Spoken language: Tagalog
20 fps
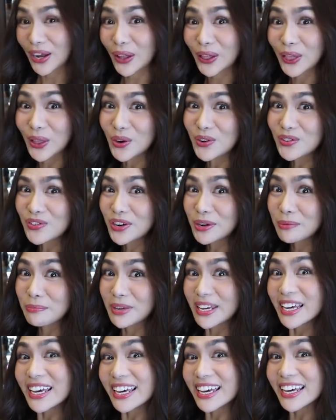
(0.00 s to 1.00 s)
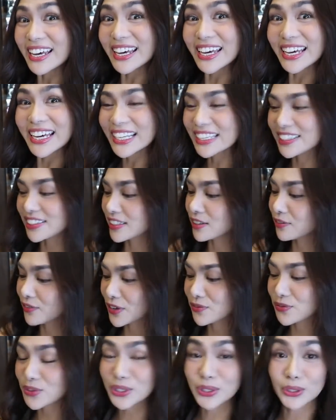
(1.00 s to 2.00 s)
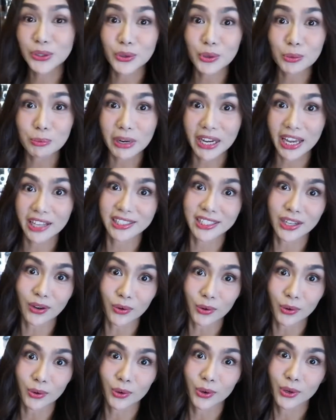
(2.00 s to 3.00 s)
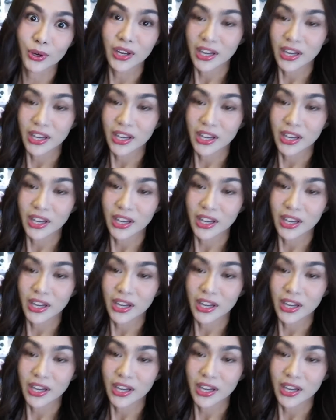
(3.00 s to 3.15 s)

Clover Beats! Favorite ko to ng bagets ako.